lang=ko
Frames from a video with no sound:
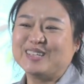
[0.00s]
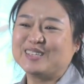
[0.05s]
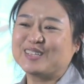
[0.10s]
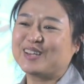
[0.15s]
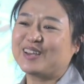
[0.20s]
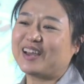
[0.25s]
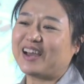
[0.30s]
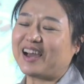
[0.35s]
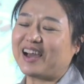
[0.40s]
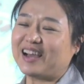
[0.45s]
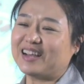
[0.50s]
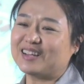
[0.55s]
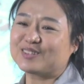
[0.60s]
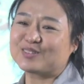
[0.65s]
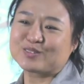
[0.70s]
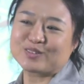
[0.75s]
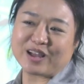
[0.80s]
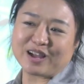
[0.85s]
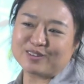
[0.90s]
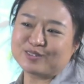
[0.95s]
이게
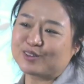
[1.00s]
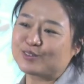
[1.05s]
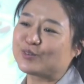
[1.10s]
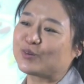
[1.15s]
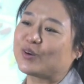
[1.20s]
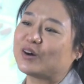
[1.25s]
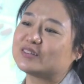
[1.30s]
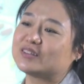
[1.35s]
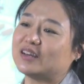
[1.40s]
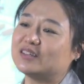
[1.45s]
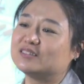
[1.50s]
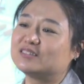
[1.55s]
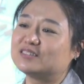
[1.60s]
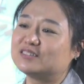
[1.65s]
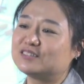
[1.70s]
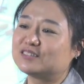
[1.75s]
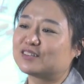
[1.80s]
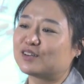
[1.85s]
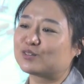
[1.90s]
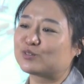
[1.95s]
한국에 돌아와서 안
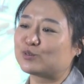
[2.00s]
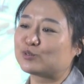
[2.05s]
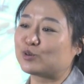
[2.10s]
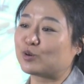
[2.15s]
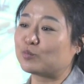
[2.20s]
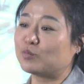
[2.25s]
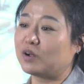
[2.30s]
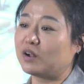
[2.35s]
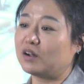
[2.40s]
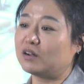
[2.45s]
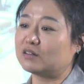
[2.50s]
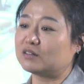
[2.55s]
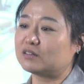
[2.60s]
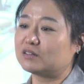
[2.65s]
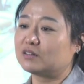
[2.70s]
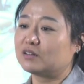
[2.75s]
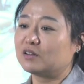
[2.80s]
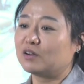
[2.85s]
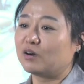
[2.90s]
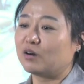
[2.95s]
쓰니까 또 정말
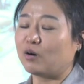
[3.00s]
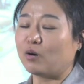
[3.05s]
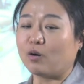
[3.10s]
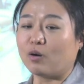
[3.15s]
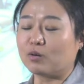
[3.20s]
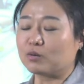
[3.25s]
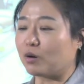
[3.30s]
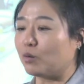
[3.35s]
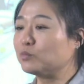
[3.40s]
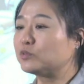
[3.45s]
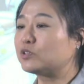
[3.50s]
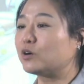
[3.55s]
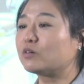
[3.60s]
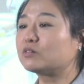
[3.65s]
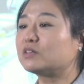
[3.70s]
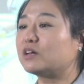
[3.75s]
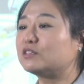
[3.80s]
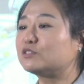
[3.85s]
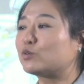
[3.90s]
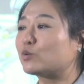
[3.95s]

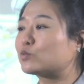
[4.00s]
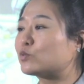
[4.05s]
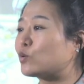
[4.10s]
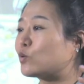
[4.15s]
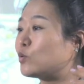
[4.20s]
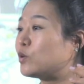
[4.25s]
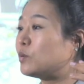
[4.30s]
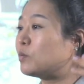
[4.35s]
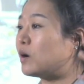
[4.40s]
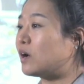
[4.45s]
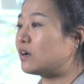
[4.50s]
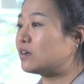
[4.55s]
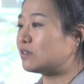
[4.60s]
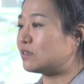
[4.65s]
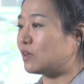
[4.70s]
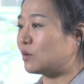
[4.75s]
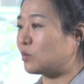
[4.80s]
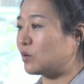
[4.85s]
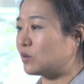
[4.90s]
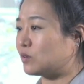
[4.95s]
엄청난 속도로
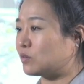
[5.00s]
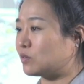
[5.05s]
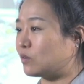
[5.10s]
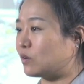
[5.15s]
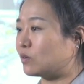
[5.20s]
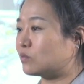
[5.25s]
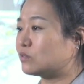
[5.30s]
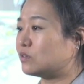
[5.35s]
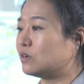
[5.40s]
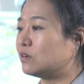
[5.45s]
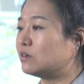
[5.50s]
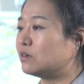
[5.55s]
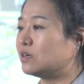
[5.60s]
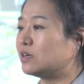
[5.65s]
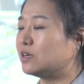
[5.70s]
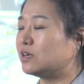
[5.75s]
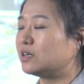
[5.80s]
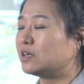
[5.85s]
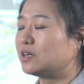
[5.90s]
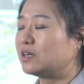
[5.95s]
휘발이 돼 버리더라고요.
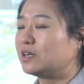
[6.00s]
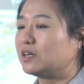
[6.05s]
네.